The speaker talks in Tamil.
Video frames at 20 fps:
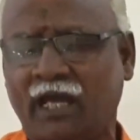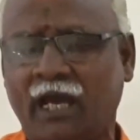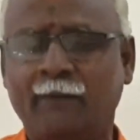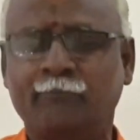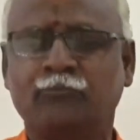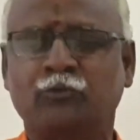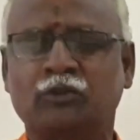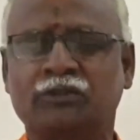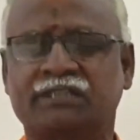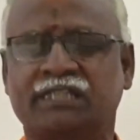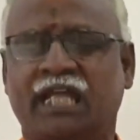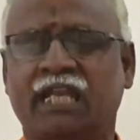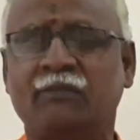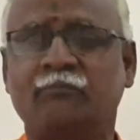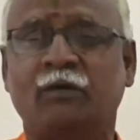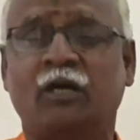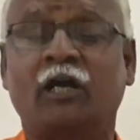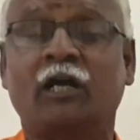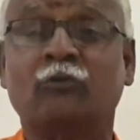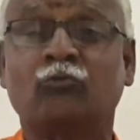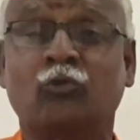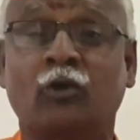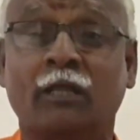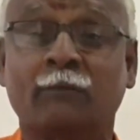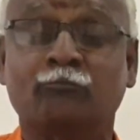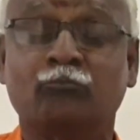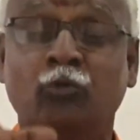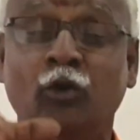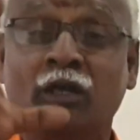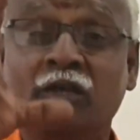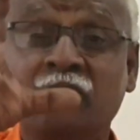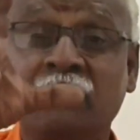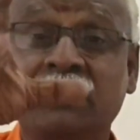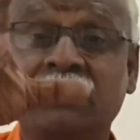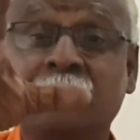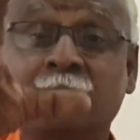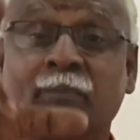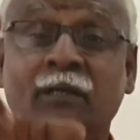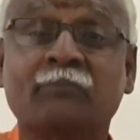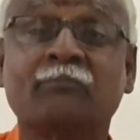அப்போது சனி பகவான் உங்களை பொறி
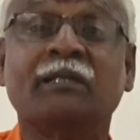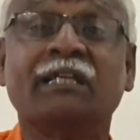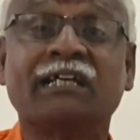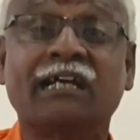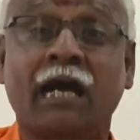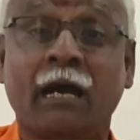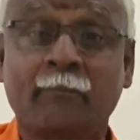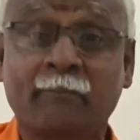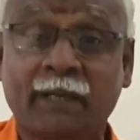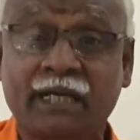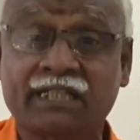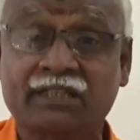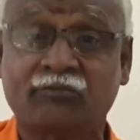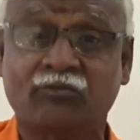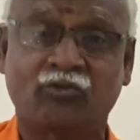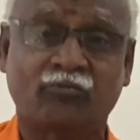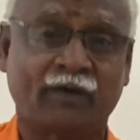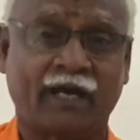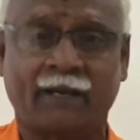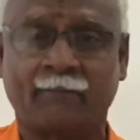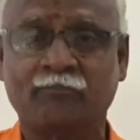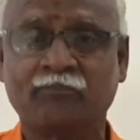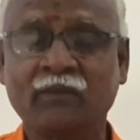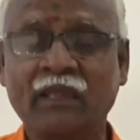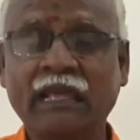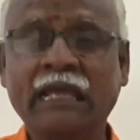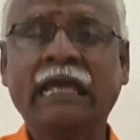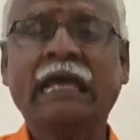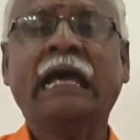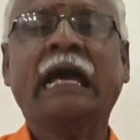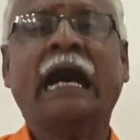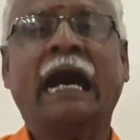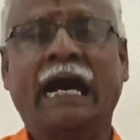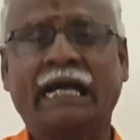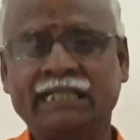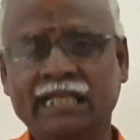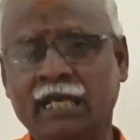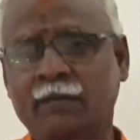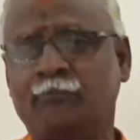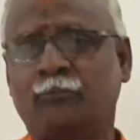வைத்து பிடிப்பில் காப்பாற்றி விடுவார்
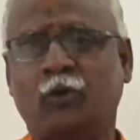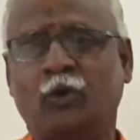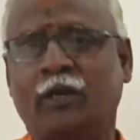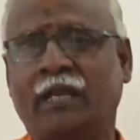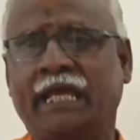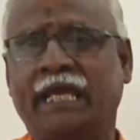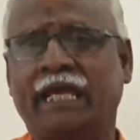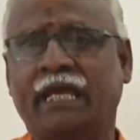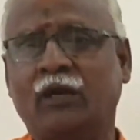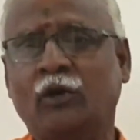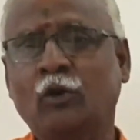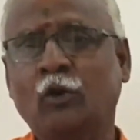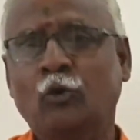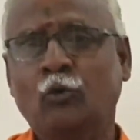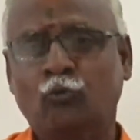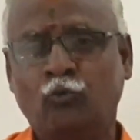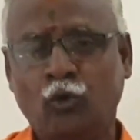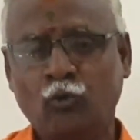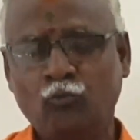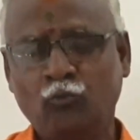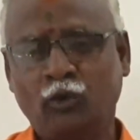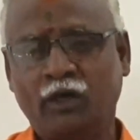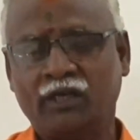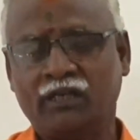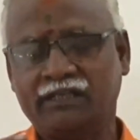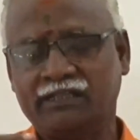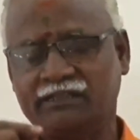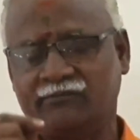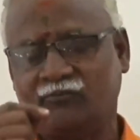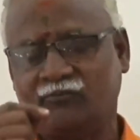அதே போல் ஒவ்வொரு